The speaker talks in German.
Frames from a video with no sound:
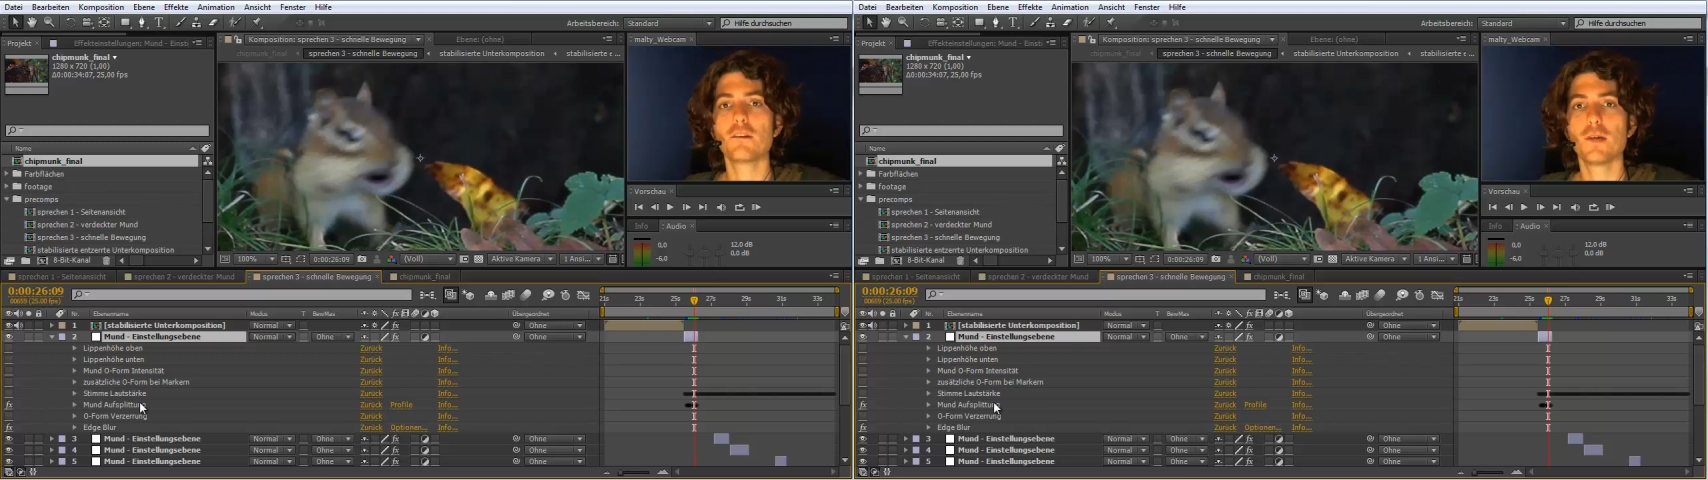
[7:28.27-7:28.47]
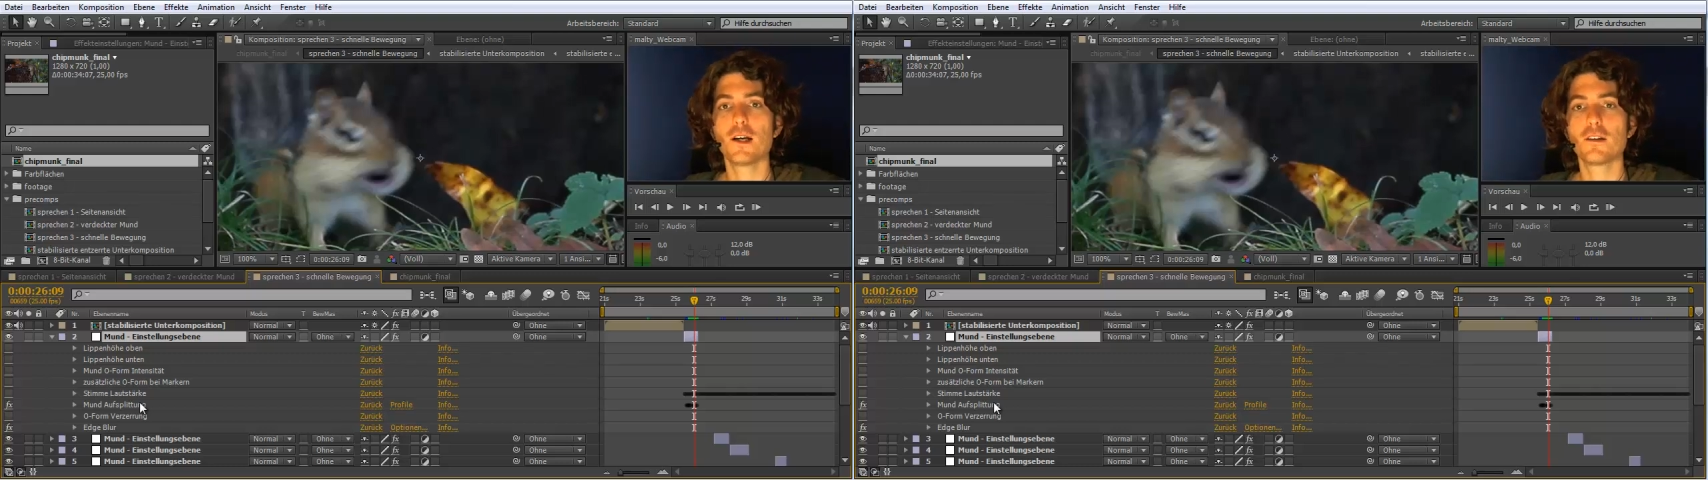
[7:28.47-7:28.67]

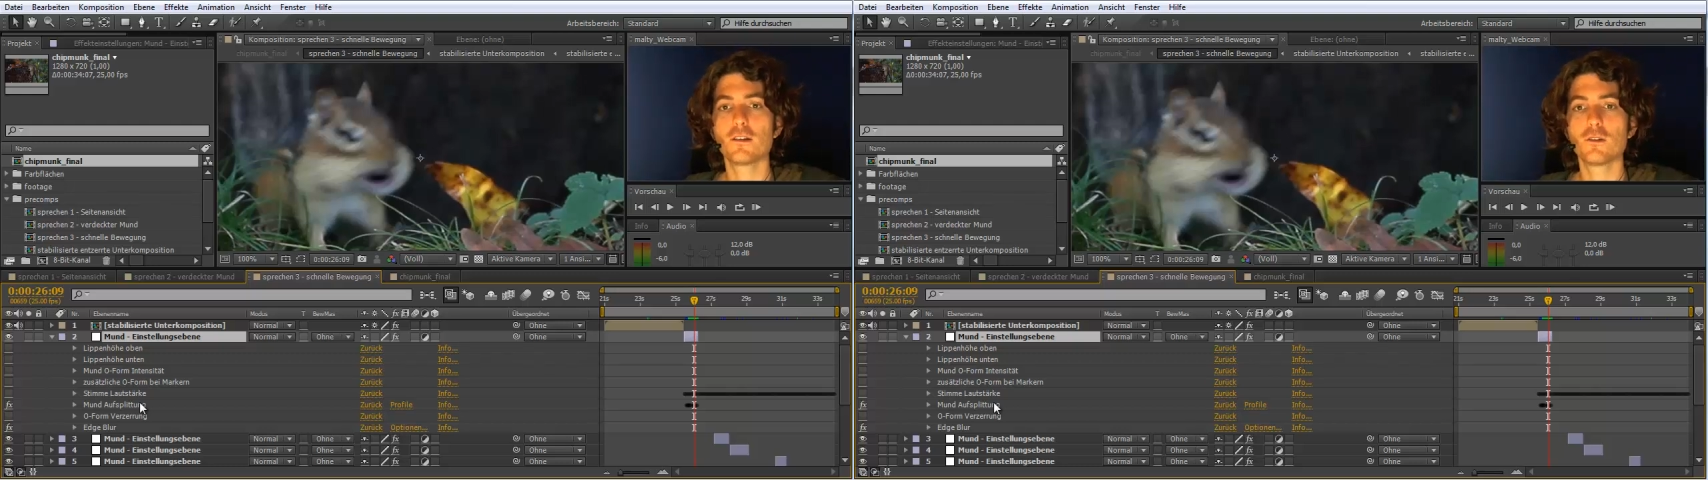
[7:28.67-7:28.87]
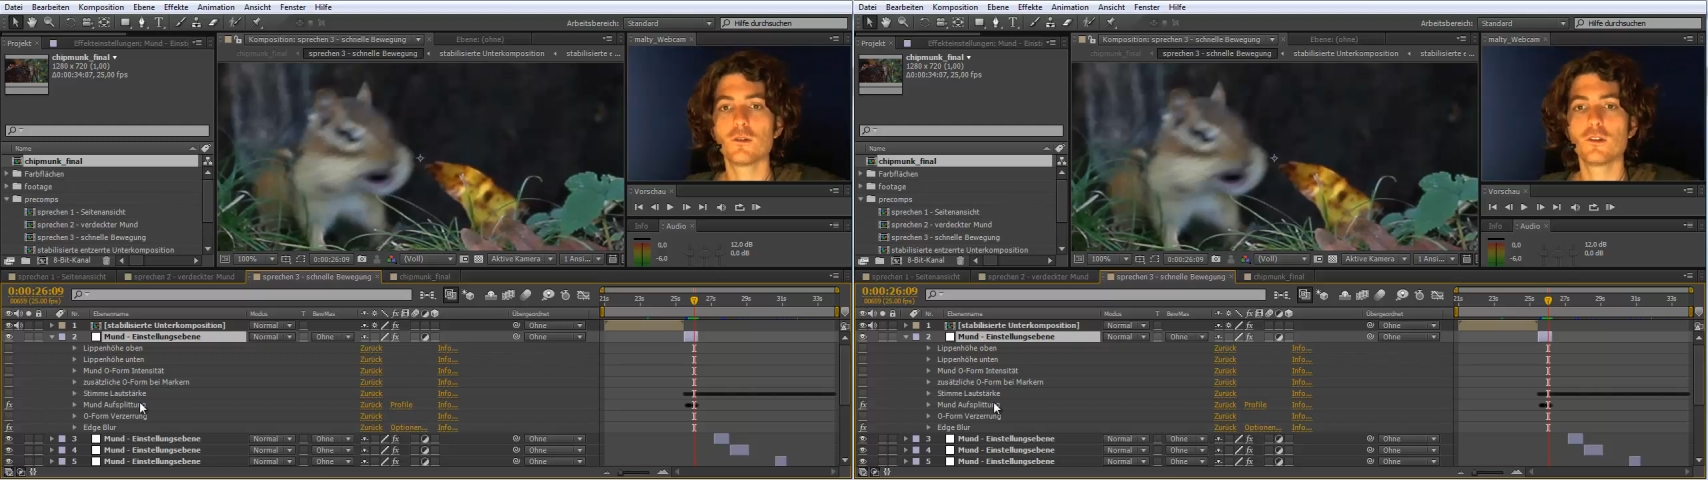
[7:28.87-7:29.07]

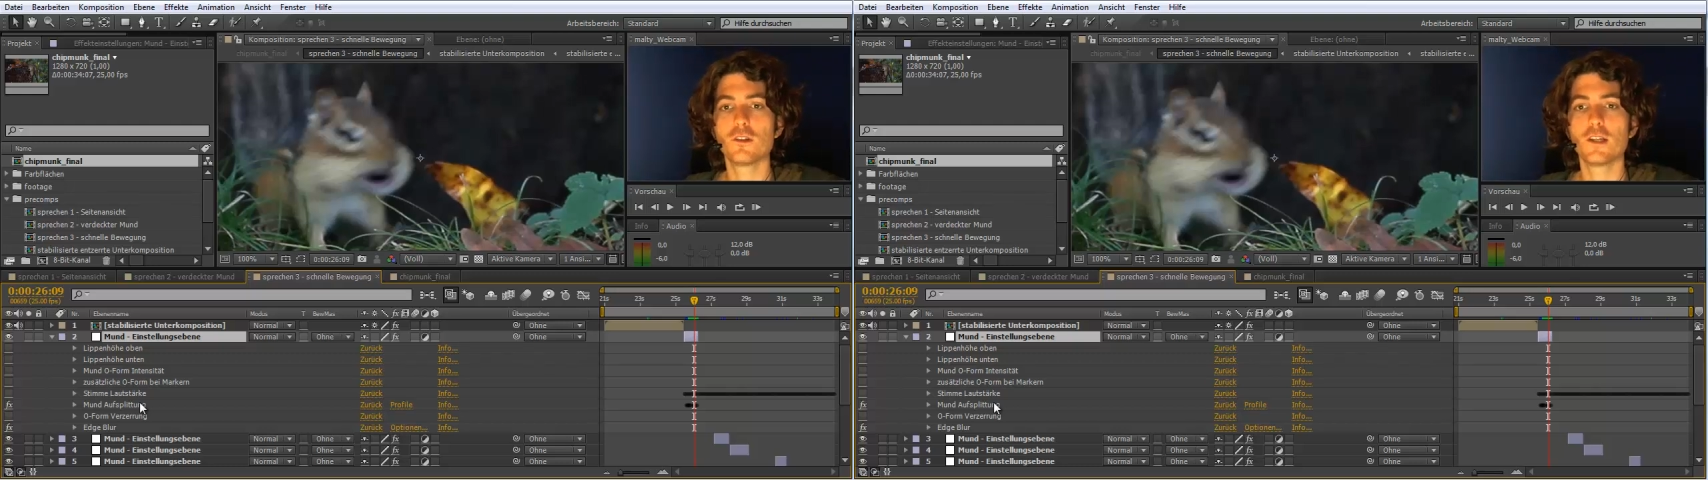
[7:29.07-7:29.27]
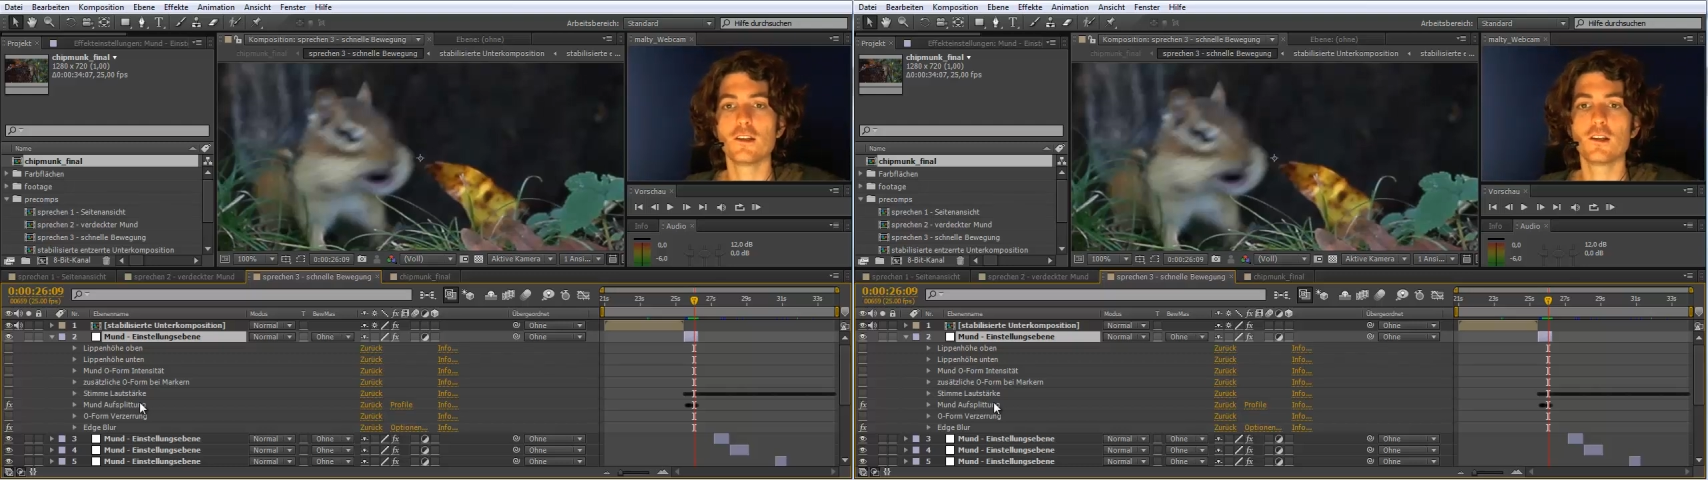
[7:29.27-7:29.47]
machen und dann